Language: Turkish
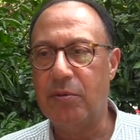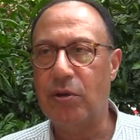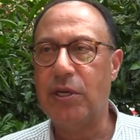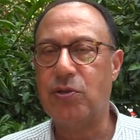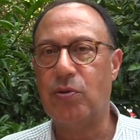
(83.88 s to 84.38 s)

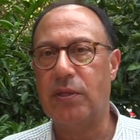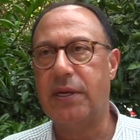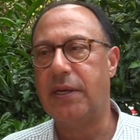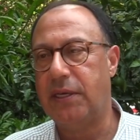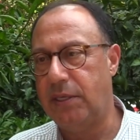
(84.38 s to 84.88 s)
bölgesi
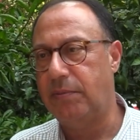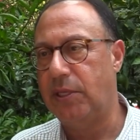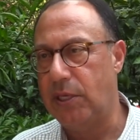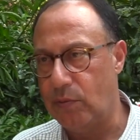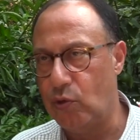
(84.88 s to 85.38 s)
olarak
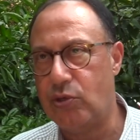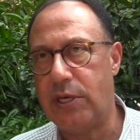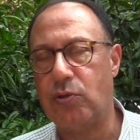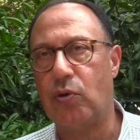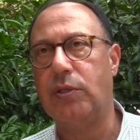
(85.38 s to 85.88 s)
2023
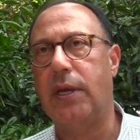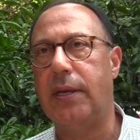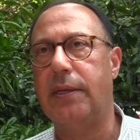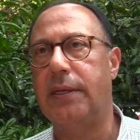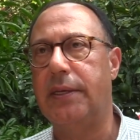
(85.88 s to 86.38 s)
sezonuna
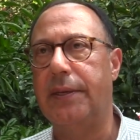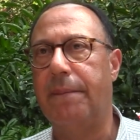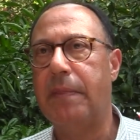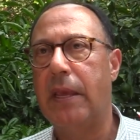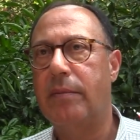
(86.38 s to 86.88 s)
e,
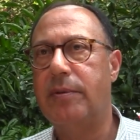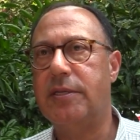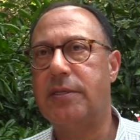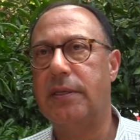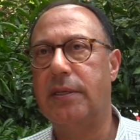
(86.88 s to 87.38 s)

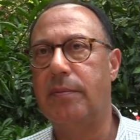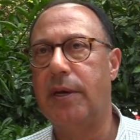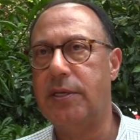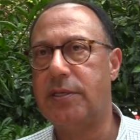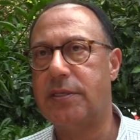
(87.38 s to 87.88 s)
biz e,
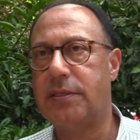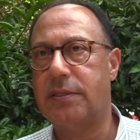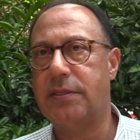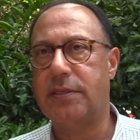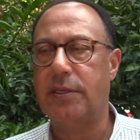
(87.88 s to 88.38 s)

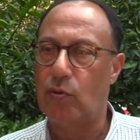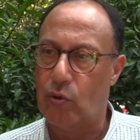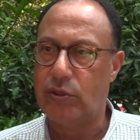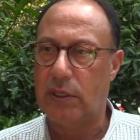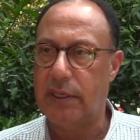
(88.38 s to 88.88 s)
Mayıs'ın
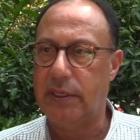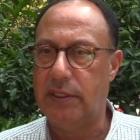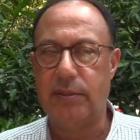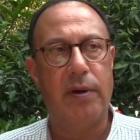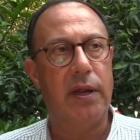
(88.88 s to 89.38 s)
ortaları
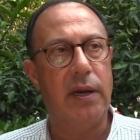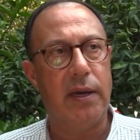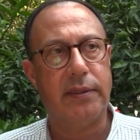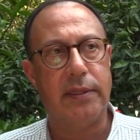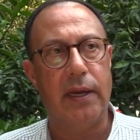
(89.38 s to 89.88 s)
itibariyle
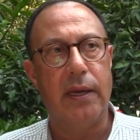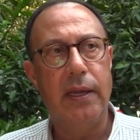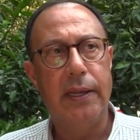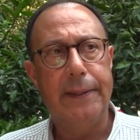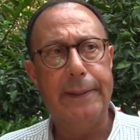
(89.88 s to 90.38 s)
hatta
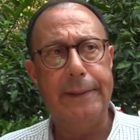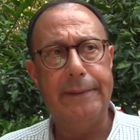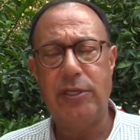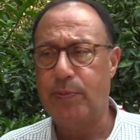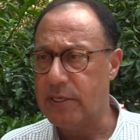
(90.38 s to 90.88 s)
e,
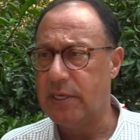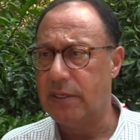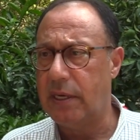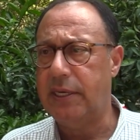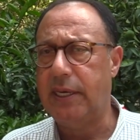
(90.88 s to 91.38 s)
iç pazarın
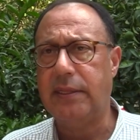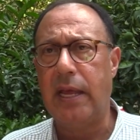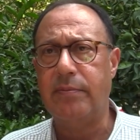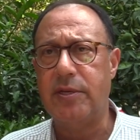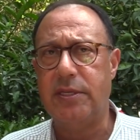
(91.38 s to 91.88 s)

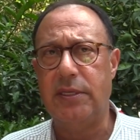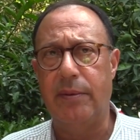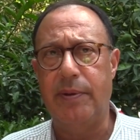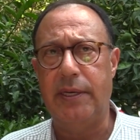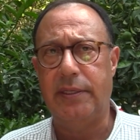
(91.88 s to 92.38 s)

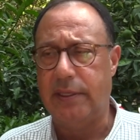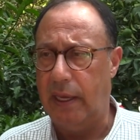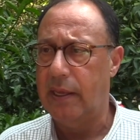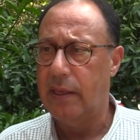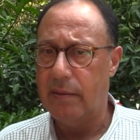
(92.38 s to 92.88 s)
hareketlenmesiyle birlikte
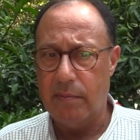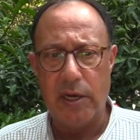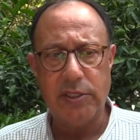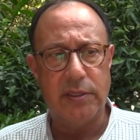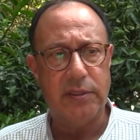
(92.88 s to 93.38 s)

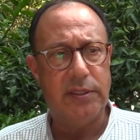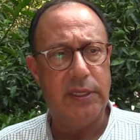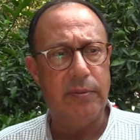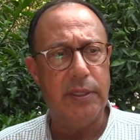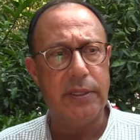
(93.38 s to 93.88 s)
başladık
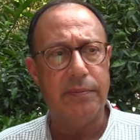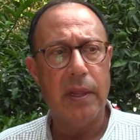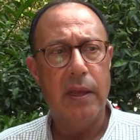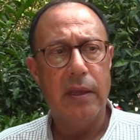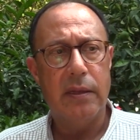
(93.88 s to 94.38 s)
diyebilirim.
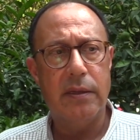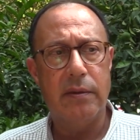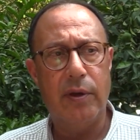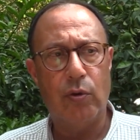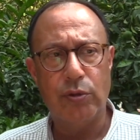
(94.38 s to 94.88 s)

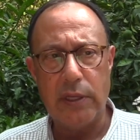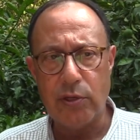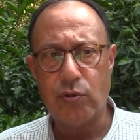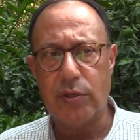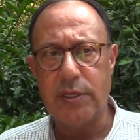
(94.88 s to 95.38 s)
Ve ondan
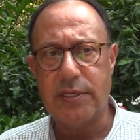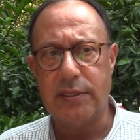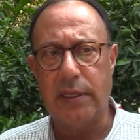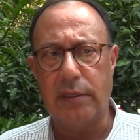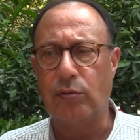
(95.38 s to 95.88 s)

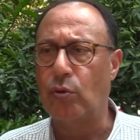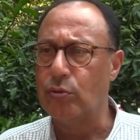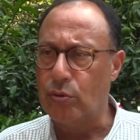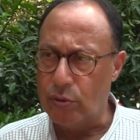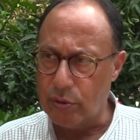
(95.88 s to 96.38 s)
sonrasında da
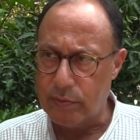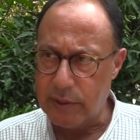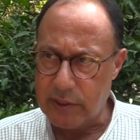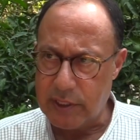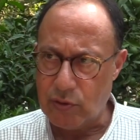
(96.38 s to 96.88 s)
dolu dolu
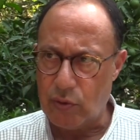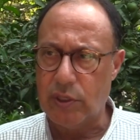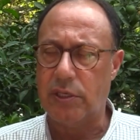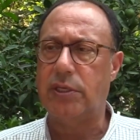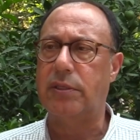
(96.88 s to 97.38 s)
bir sezon
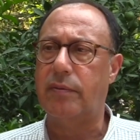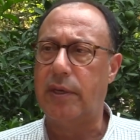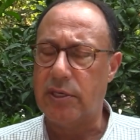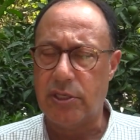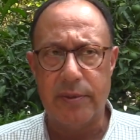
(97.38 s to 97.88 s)
yaşadık ve
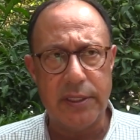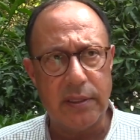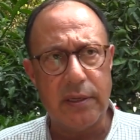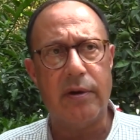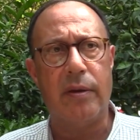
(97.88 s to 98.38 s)
yaşamaya
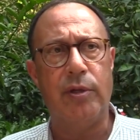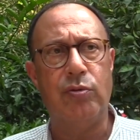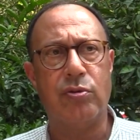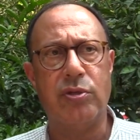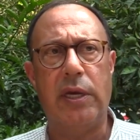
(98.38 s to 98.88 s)
da devam
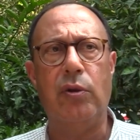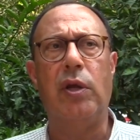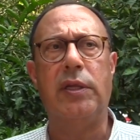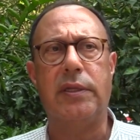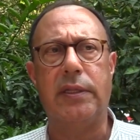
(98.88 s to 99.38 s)
ediyoruz. Eylül
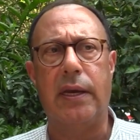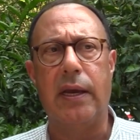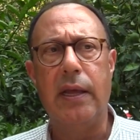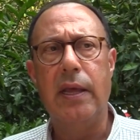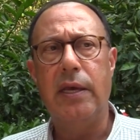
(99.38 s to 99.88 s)
ayında da
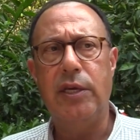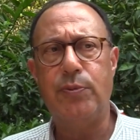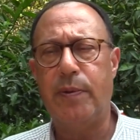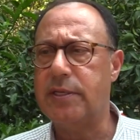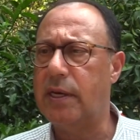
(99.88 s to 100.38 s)

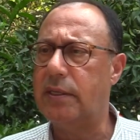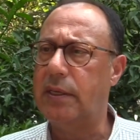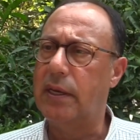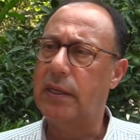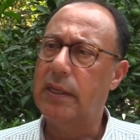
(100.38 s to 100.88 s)
iç
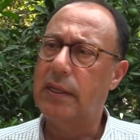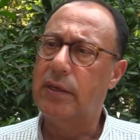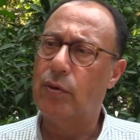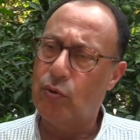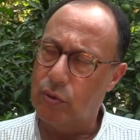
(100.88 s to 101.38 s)
pazarda
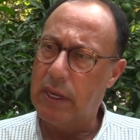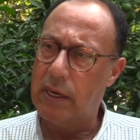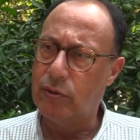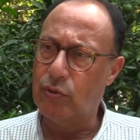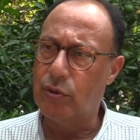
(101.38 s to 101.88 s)

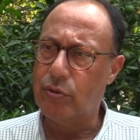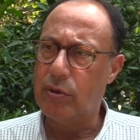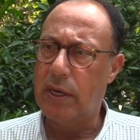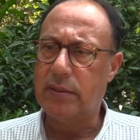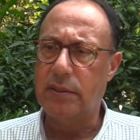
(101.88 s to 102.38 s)
okullarla doğru
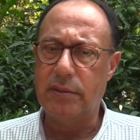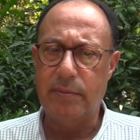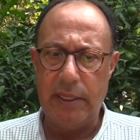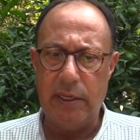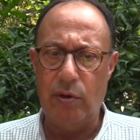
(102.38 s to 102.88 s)
orantılı,
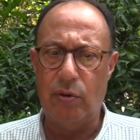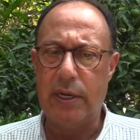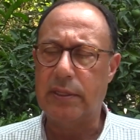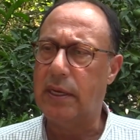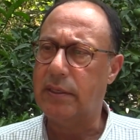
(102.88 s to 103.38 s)
belirli
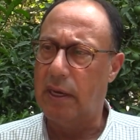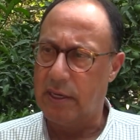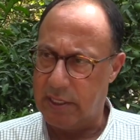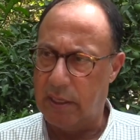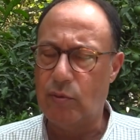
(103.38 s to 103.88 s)
oranlarda
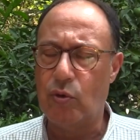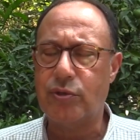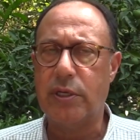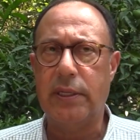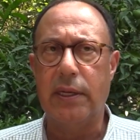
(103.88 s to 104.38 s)
azalma
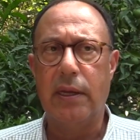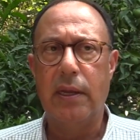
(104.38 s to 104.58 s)
olsa da